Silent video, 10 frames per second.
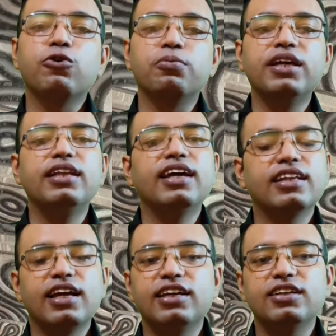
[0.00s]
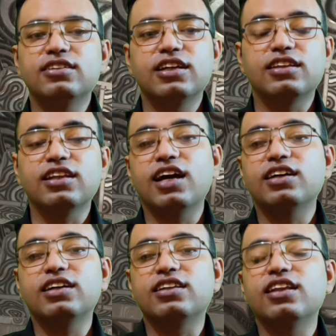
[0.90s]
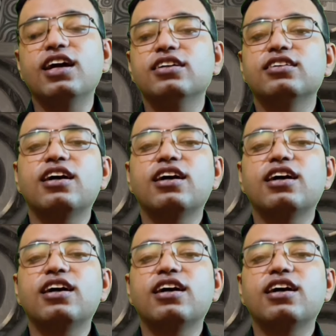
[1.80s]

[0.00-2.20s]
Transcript: वो भी देखना है कि कितना कितना